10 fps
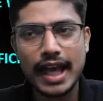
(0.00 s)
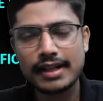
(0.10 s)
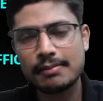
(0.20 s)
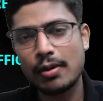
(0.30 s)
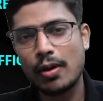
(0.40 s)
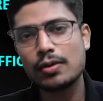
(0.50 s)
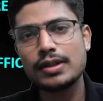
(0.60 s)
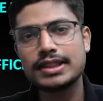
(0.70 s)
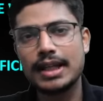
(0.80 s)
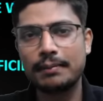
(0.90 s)
একটা বড়
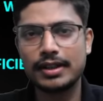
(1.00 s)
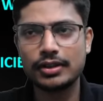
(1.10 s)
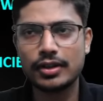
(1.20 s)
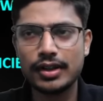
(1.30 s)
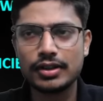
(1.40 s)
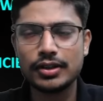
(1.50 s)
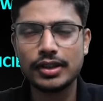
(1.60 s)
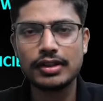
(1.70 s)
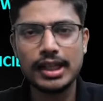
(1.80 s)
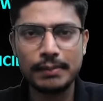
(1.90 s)
চ্যাপ্টার ধরে
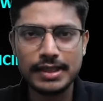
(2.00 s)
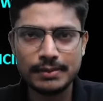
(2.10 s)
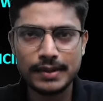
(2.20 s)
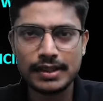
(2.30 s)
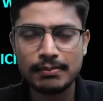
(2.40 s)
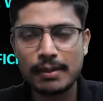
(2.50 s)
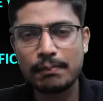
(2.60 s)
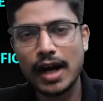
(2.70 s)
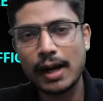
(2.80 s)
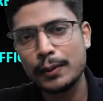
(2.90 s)
ধরে নাও এপিজিপি বা
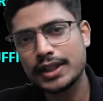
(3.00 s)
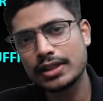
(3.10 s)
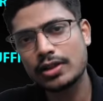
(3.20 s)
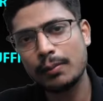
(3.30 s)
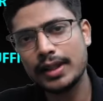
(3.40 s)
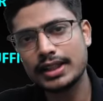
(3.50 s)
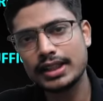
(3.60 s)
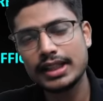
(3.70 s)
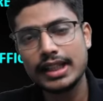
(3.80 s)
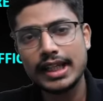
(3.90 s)
পারমিটেশন কম্বিনেশন